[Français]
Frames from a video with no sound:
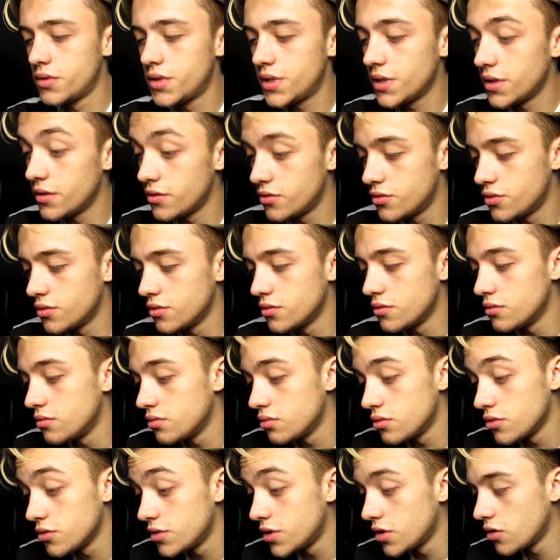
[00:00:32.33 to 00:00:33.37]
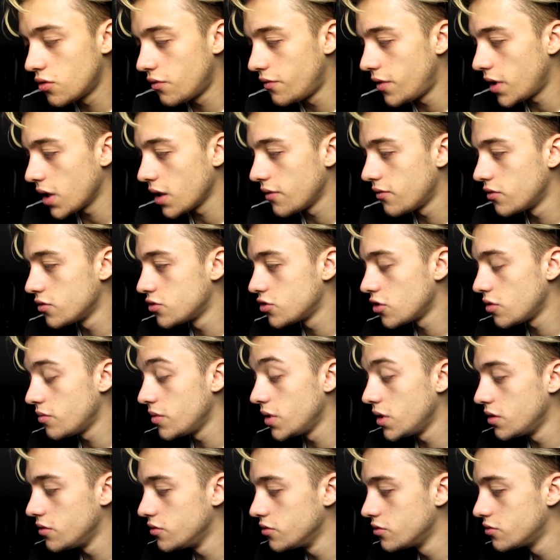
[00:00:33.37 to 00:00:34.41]
Je, je sais qu'on va arriver aux 100
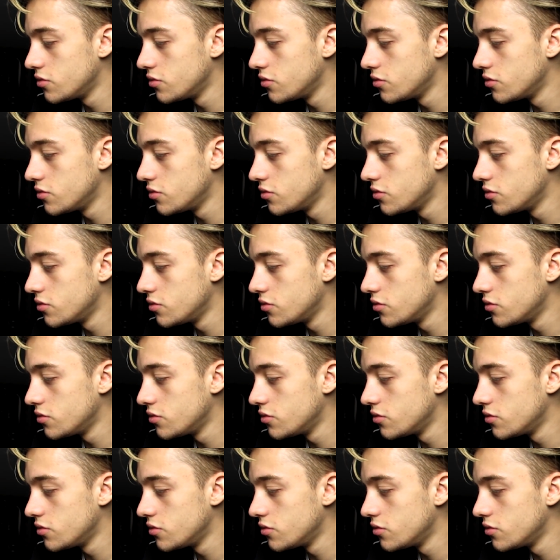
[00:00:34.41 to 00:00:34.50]
000.